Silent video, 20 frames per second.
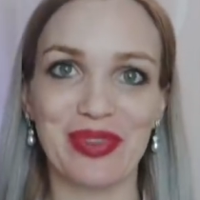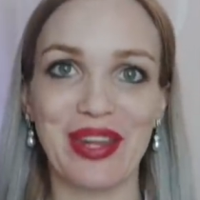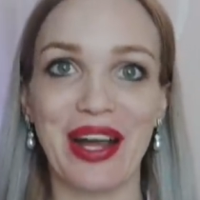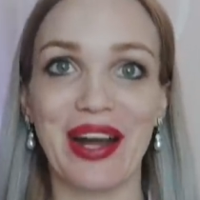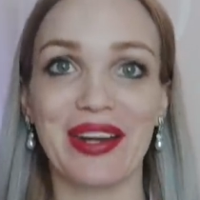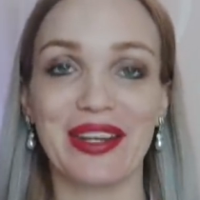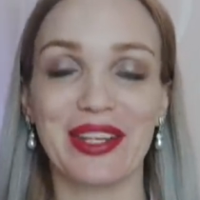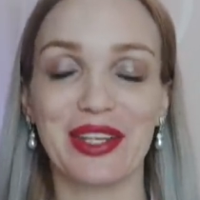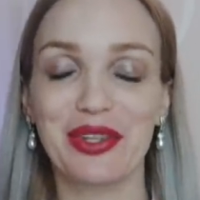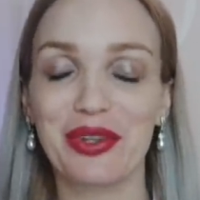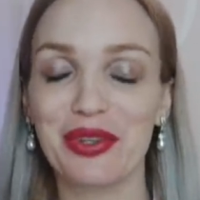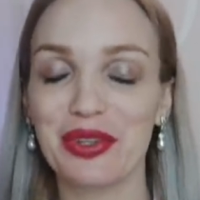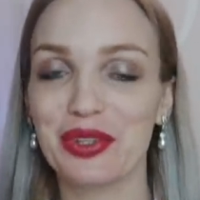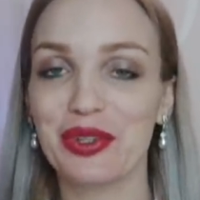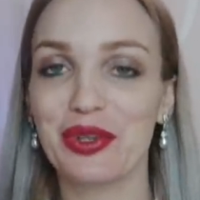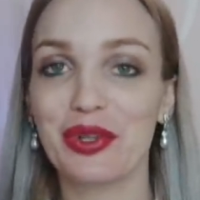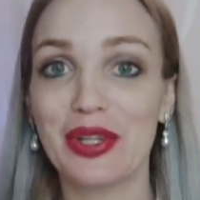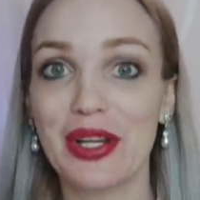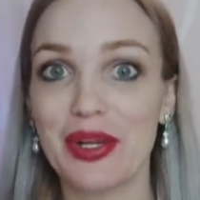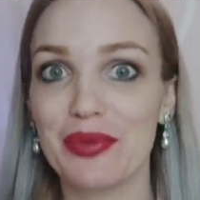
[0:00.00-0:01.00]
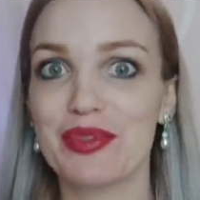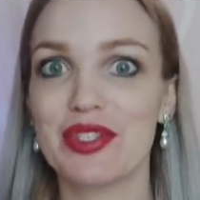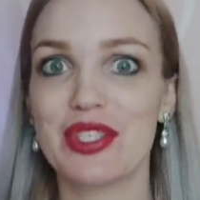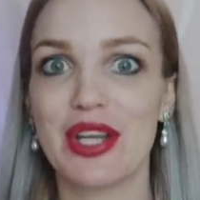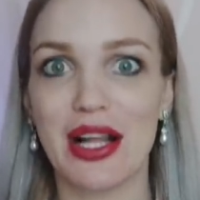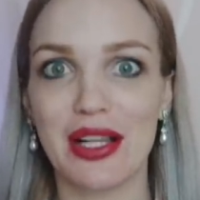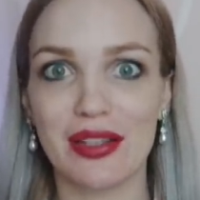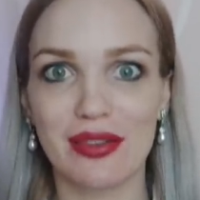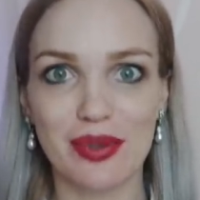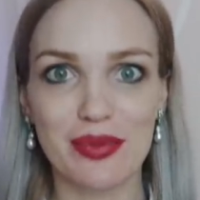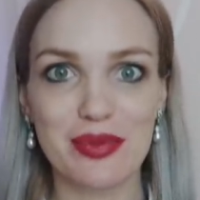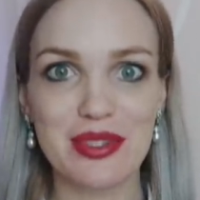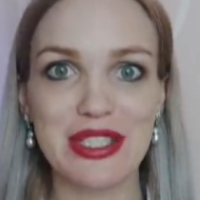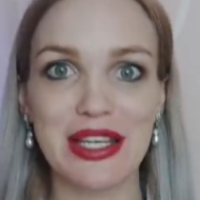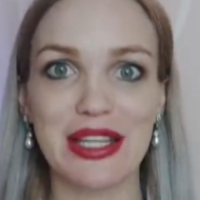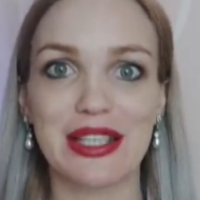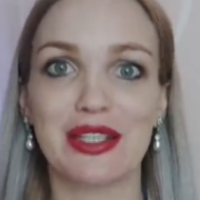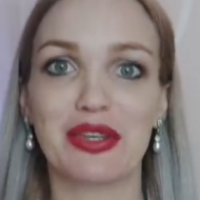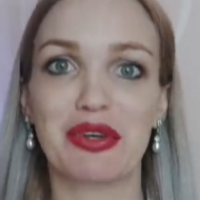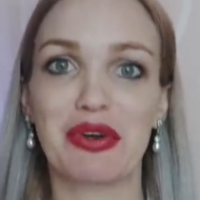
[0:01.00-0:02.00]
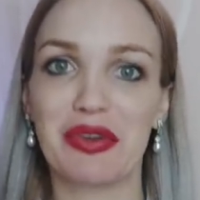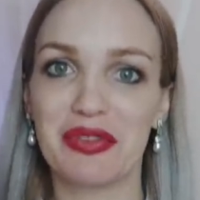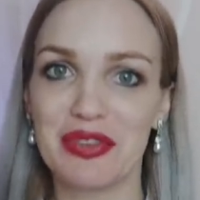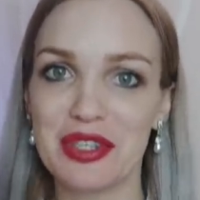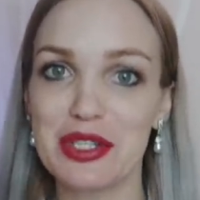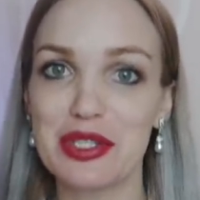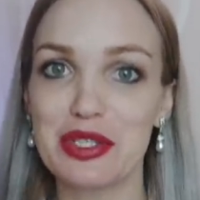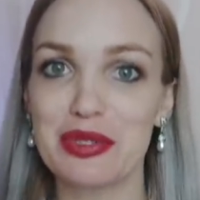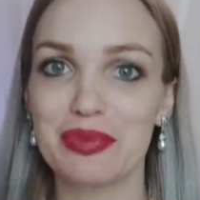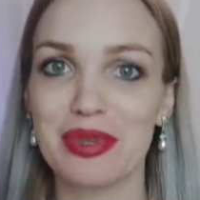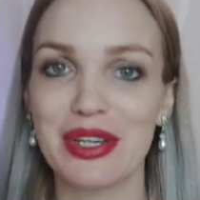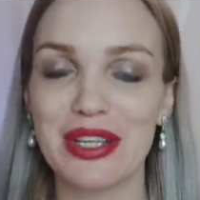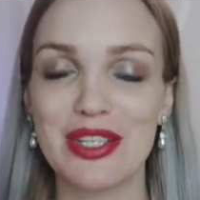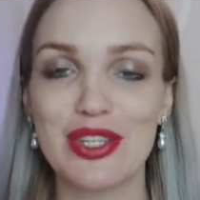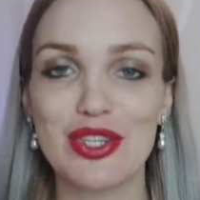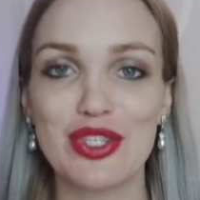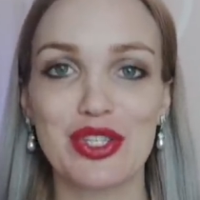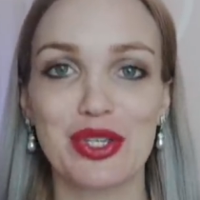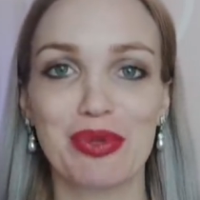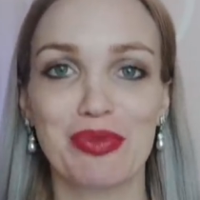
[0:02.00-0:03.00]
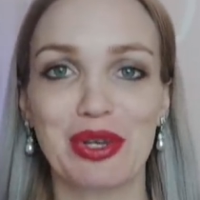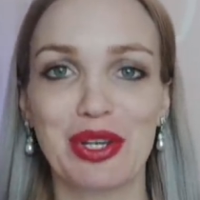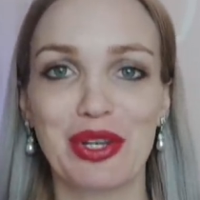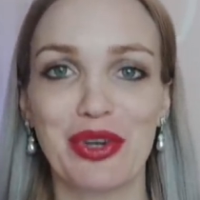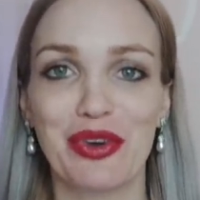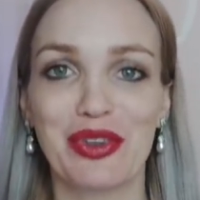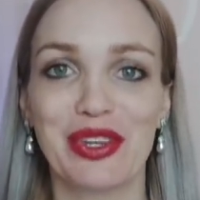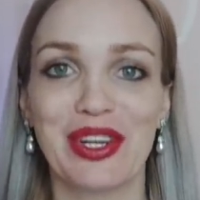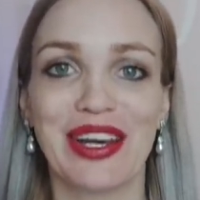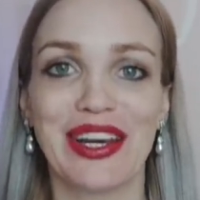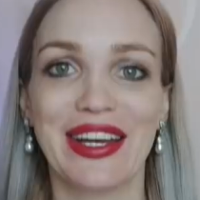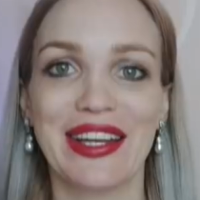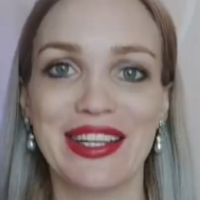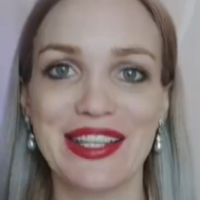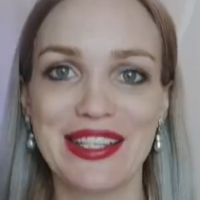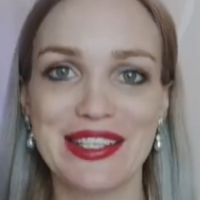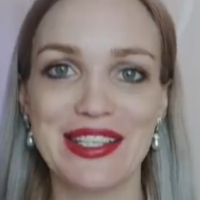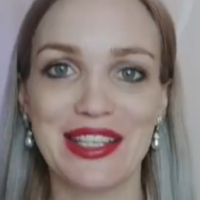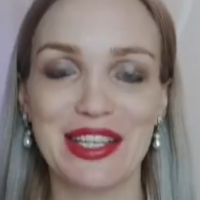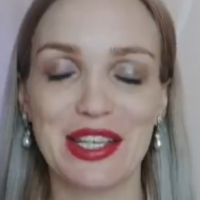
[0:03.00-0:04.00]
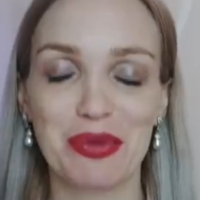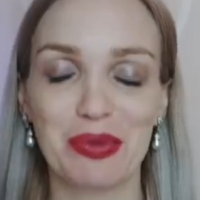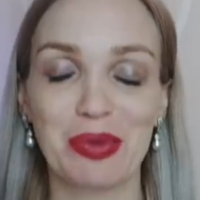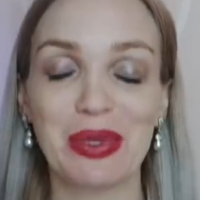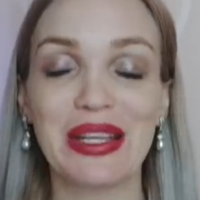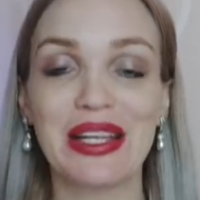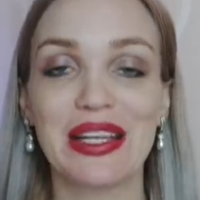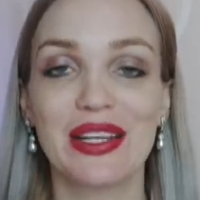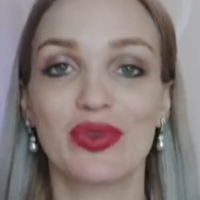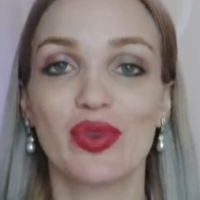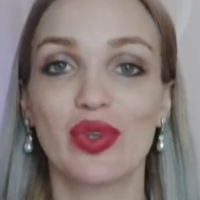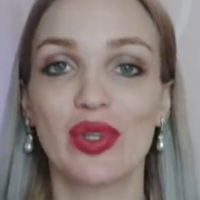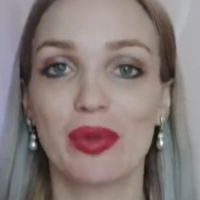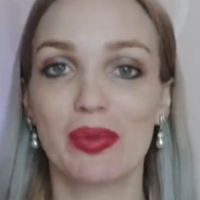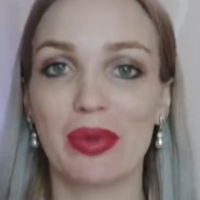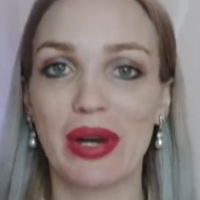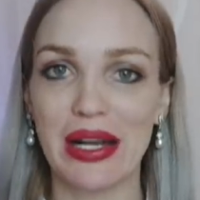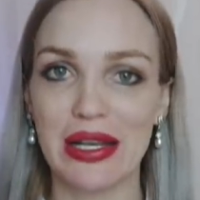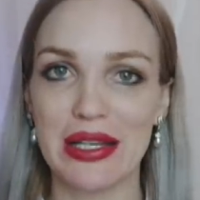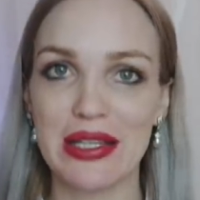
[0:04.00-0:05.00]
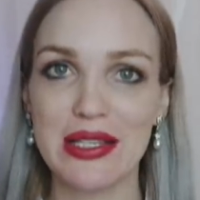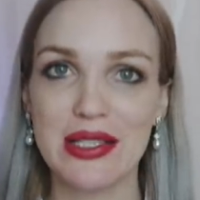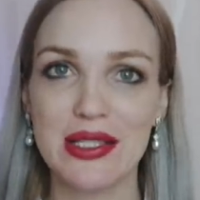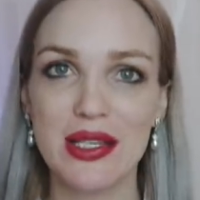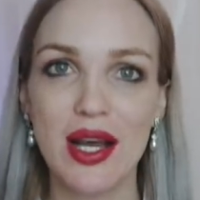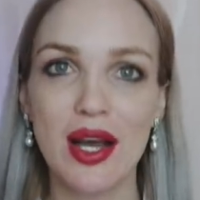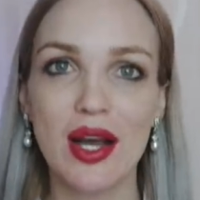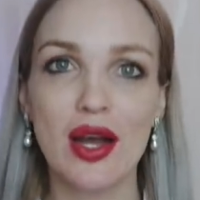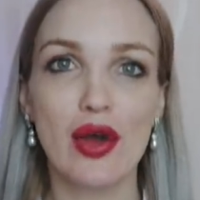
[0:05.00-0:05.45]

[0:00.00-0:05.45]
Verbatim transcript: Да, я долго-долго обещала вам снять такое видео про нижнее белье, и наконец-таки мы до него добрались.